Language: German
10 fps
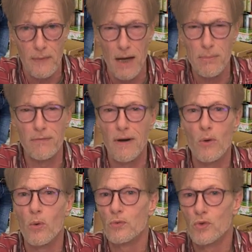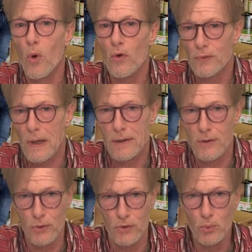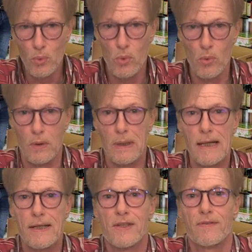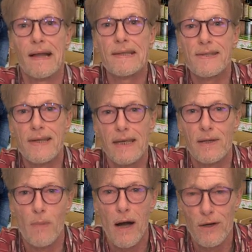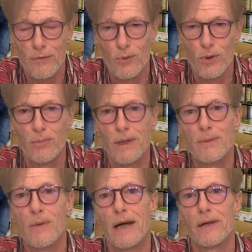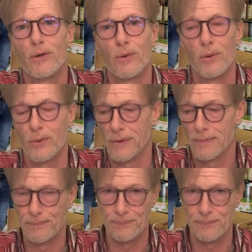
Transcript: Aber warum so oft eine Durchsuchung? Gleich 20 Mal wurde bei ihm eingerückt.